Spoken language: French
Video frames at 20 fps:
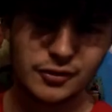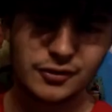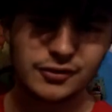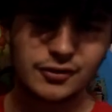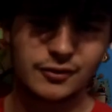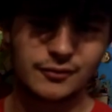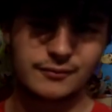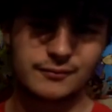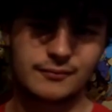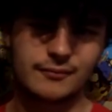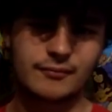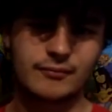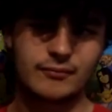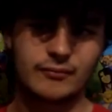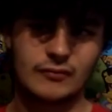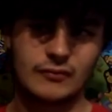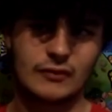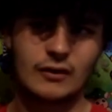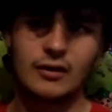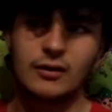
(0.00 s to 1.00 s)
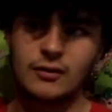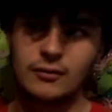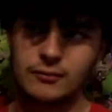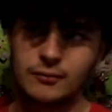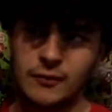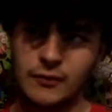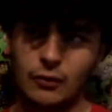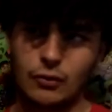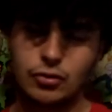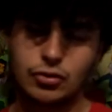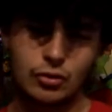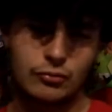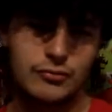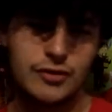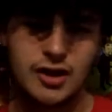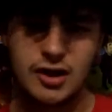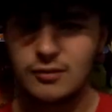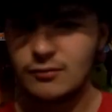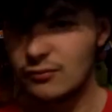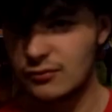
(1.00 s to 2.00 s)
mode, mais vraiment genre
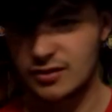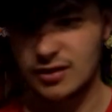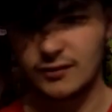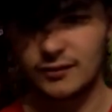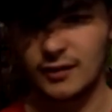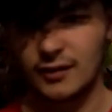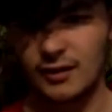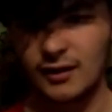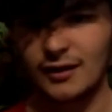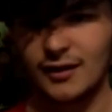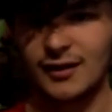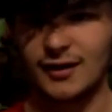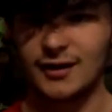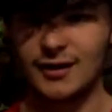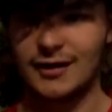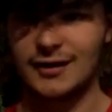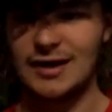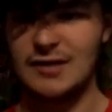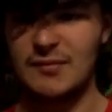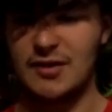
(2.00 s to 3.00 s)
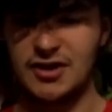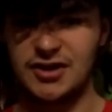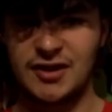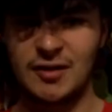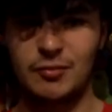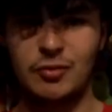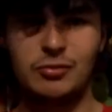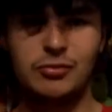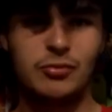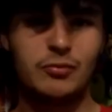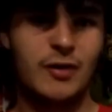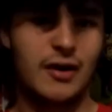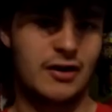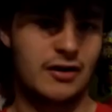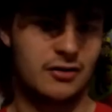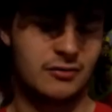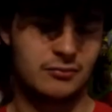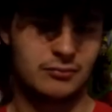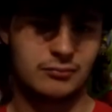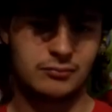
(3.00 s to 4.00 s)
minime, ça va, l'image est un peu plus
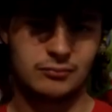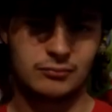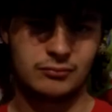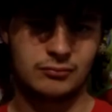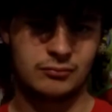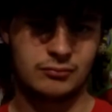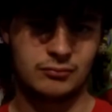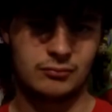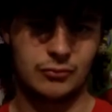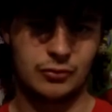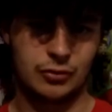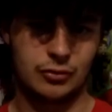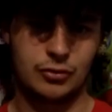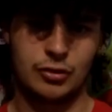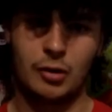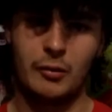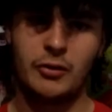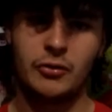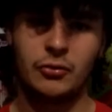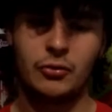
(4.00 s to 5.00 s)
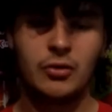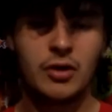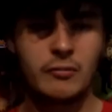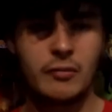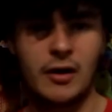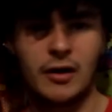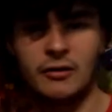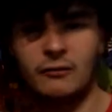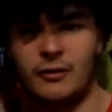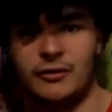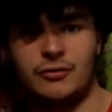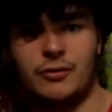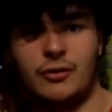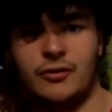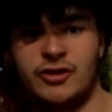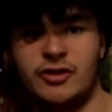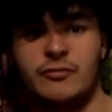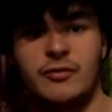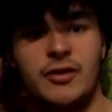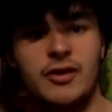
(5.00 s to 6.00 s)
pâle. Parce que c'est normal, du coup, il n'y a pas la
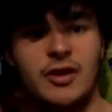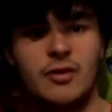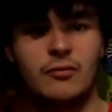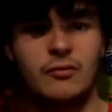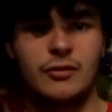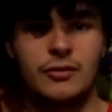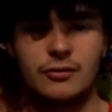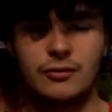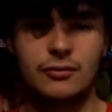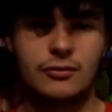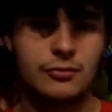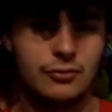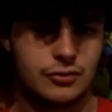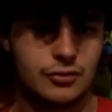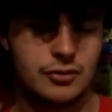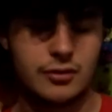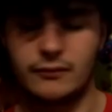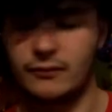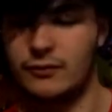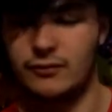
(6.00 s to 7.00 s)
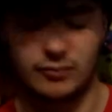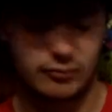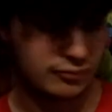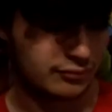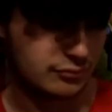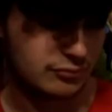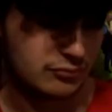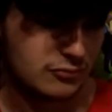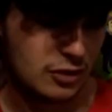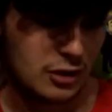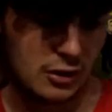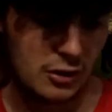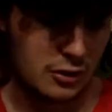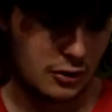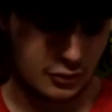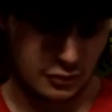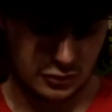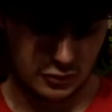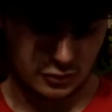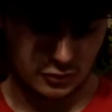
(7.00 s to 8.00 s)
conversion RGB, il y a moins de rouge, tout ça.
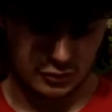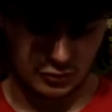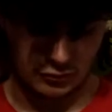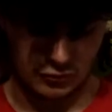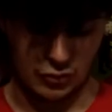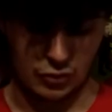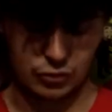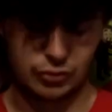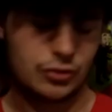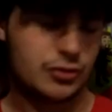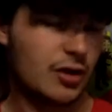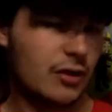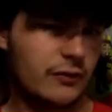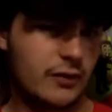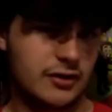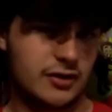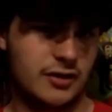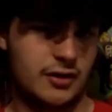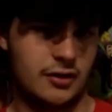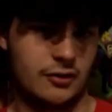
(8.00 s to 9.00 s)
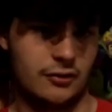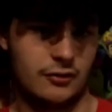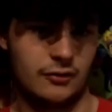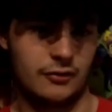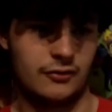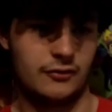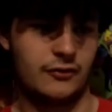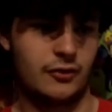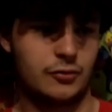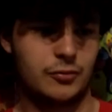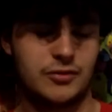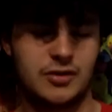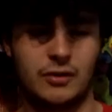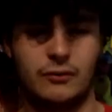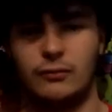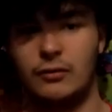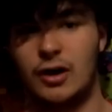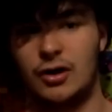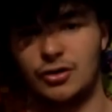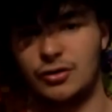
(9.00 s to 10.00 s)
Mais en soi, ça va, c'est euh, franchement,
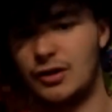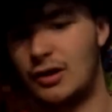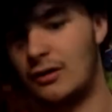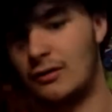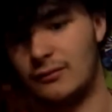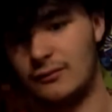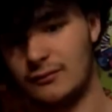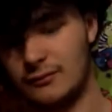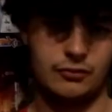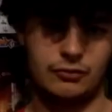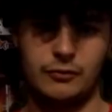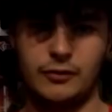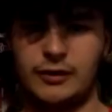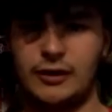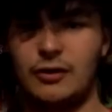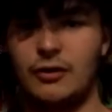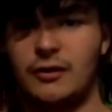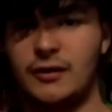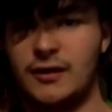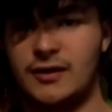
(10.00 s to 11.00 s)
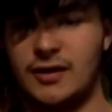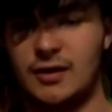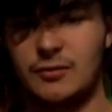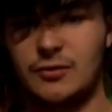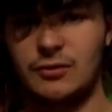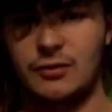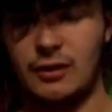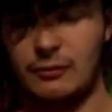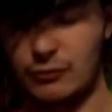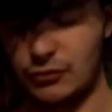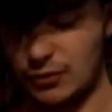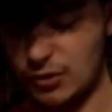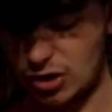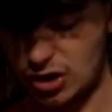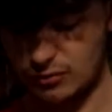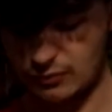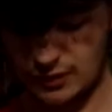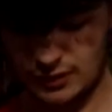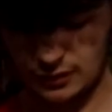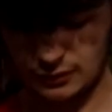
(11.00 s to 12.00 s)
ça vaut la chandelle. Hein. Je vous mettrai dans la description un petit
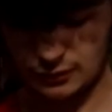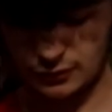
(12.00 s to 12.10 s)
schéma